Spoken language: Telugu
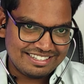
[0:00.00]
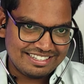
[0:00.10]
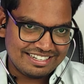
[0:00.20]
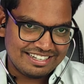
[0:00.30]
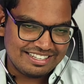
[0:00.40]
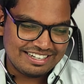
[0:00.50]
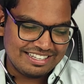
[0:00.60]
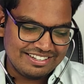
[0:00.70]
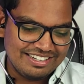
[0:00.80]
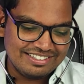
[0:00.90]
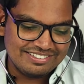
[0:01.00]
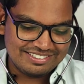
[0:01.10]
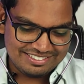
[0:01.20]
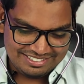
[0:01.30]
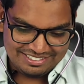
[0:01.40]
ఇక్కడ ఇక్కడ ఏం లేదు
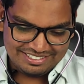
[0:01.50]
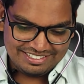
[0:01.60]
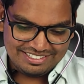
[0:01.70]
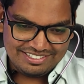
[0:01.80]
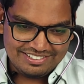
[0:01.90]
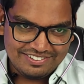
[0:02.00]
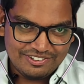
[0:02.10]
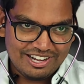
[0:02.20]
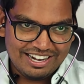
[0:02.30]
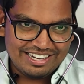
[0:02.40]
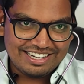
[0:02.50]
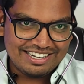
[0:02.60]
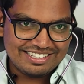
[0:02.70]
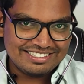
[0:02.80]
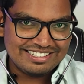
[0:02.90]
ఓ హార్ట్ ఇక్కడ
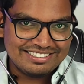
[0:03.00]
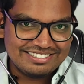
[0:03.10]
లేదా